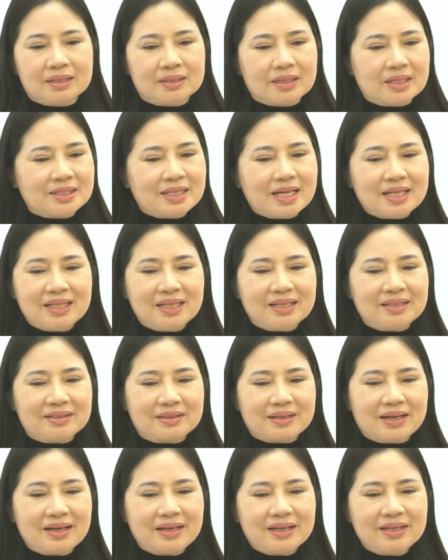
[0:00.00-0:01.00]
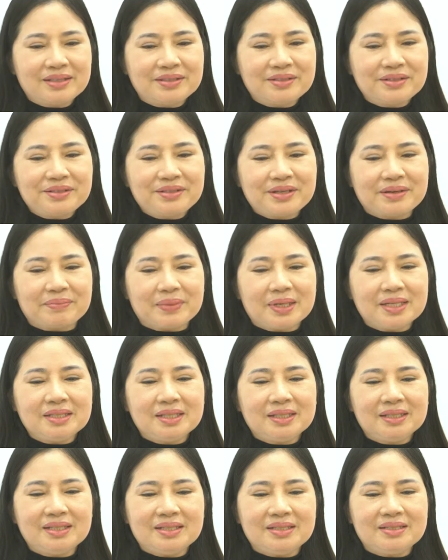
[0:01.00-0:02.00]
thật ra thì các cái sữa giảm cân
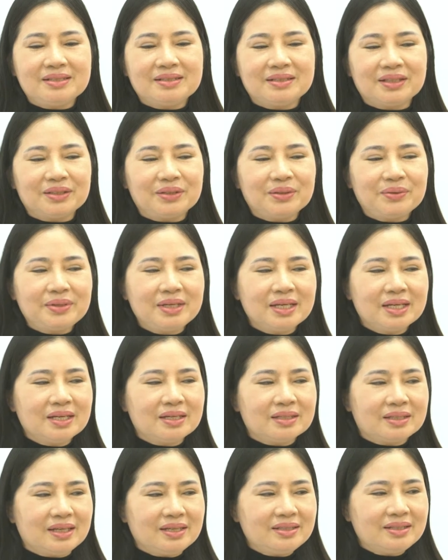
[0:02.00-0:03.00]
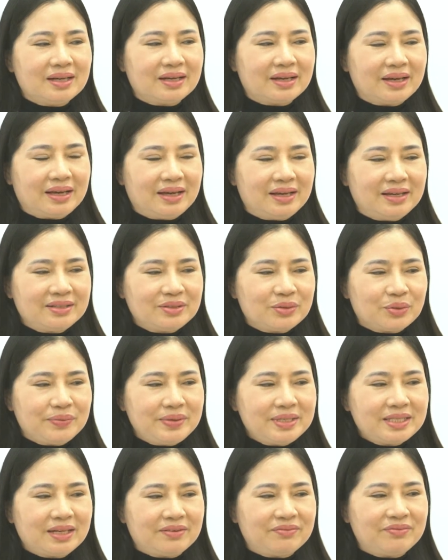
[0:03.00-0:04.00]
trên thị trường thì tôi thấy rằng cái đối
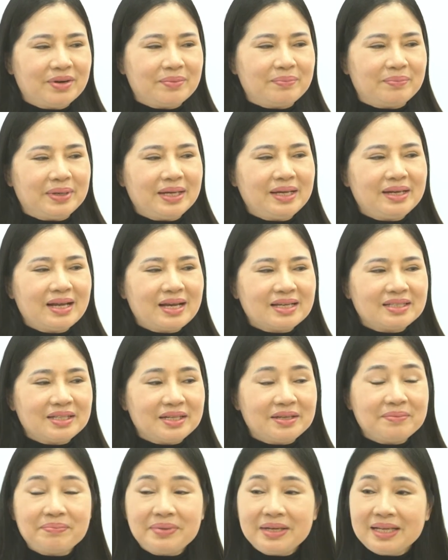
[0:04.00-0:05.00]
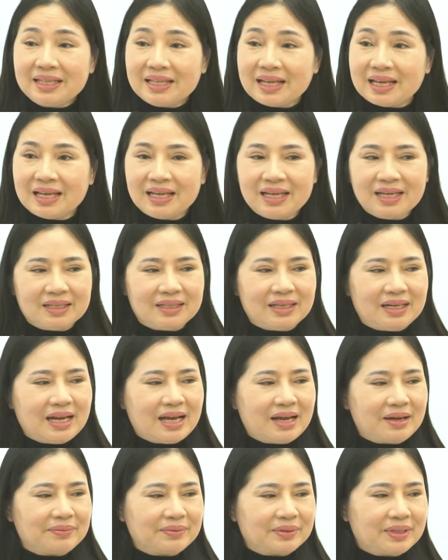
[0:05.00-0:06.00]
với sản phẩm hay ra slimpit này thì
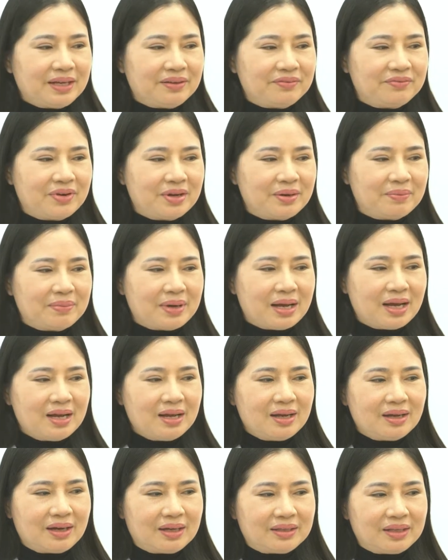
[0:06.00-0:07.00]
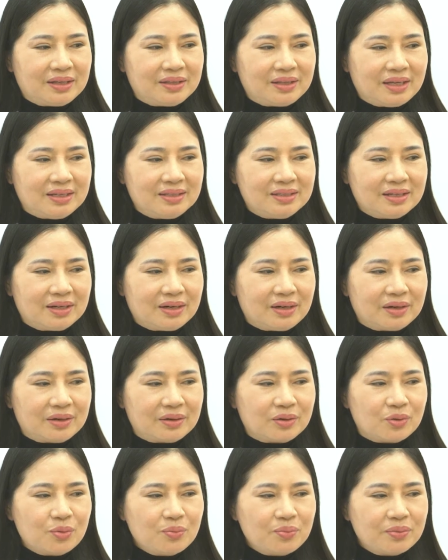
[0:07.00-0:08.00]
là thành phần mà người ta thấy rằng là
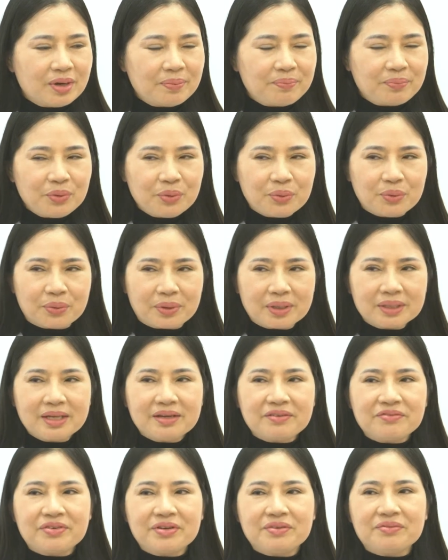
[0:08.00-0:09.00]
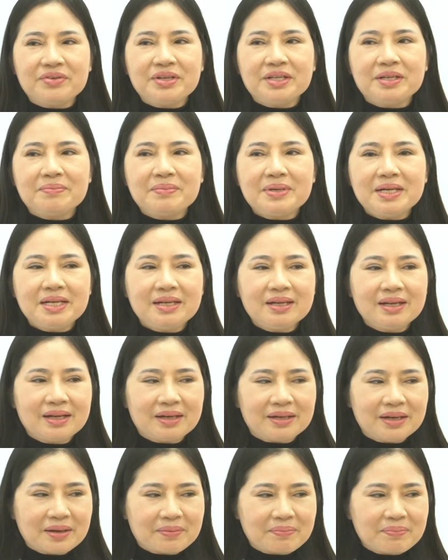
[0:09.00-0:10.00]
cung cấp đủ các thành phần vitamin
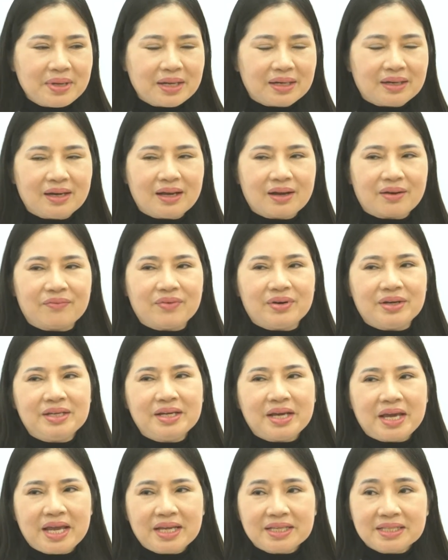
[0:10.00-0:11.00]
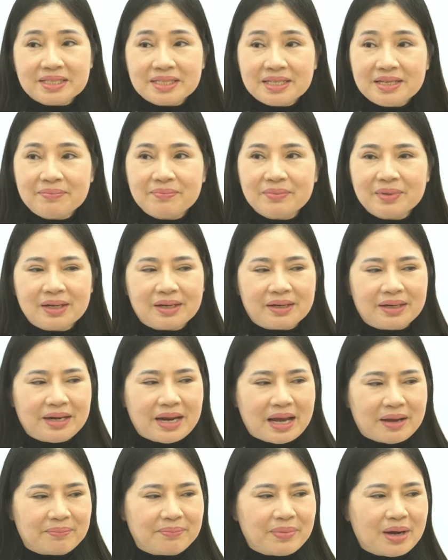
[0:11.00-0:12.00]
đặc biệt là với những enzyme để
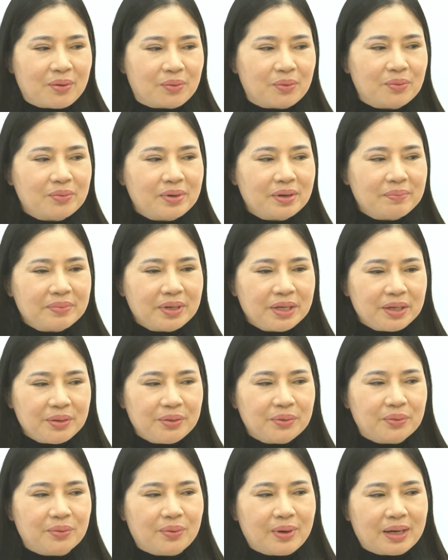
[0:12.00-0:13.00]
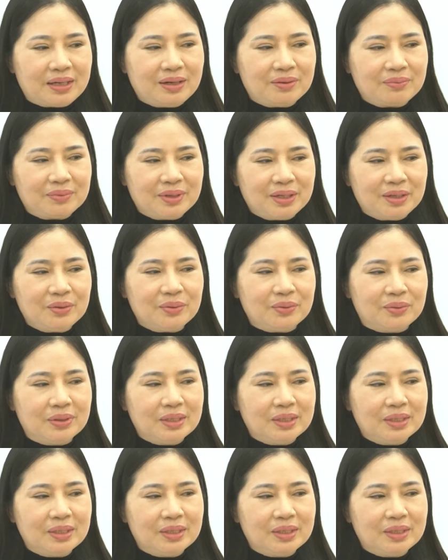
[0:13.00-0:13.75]
đảm bảo cung cấp đầy đủ hoạt động đầy đủ